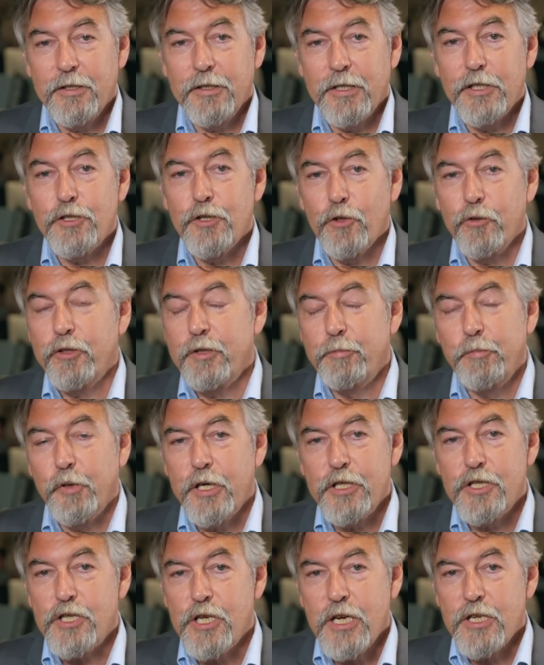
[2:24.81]
quelque chose qui
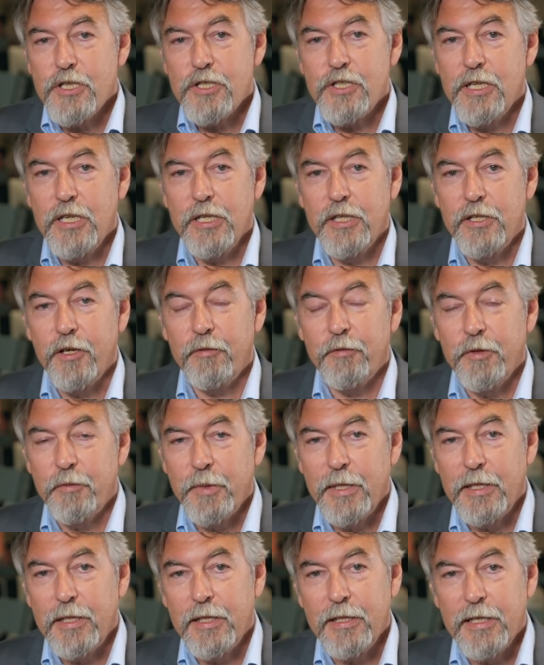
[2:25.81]
pourrait changer
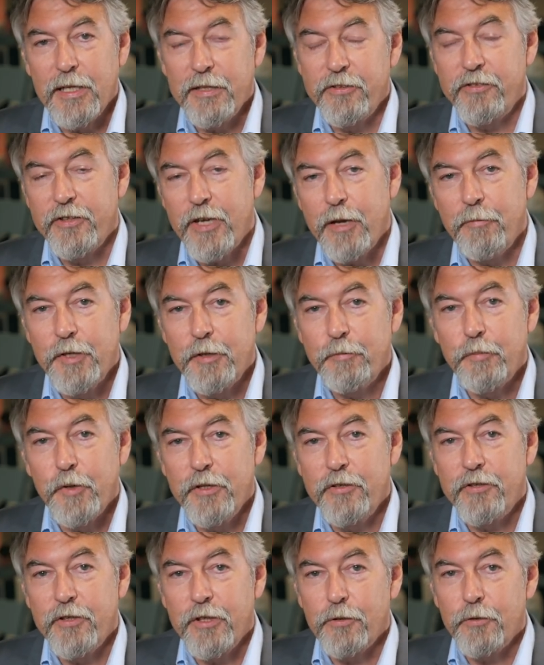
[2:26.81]
énormément la, dynamique
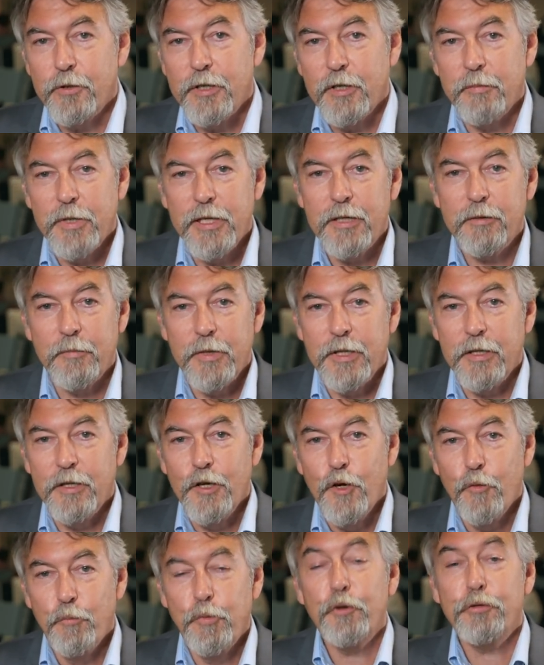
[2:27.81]
politique au Québec, mais
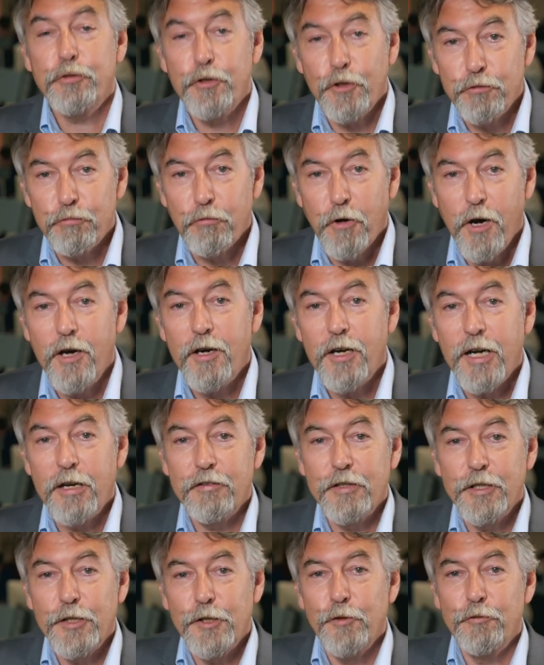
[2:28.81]
pour ce soir,
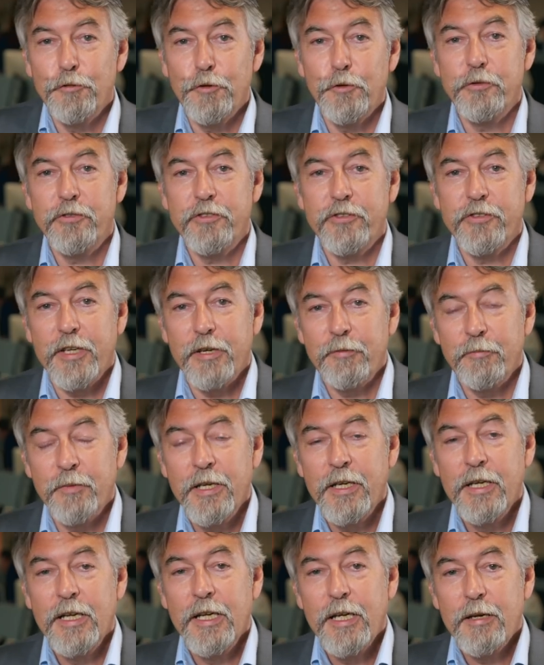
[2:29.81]
avec le vieux système,
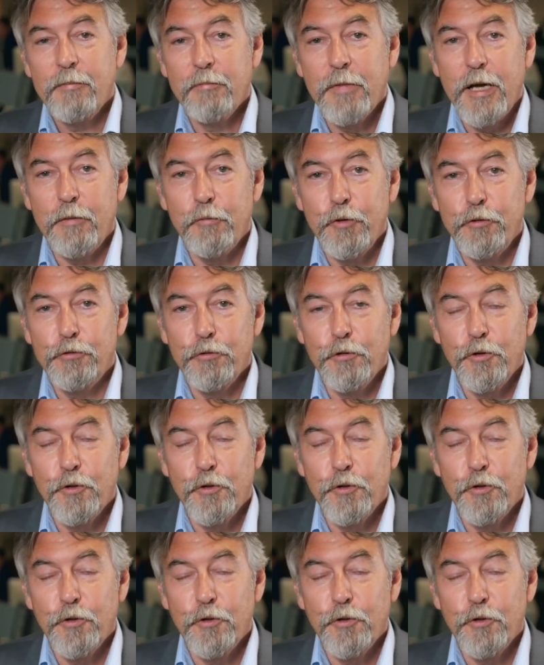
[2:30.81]
ben, M.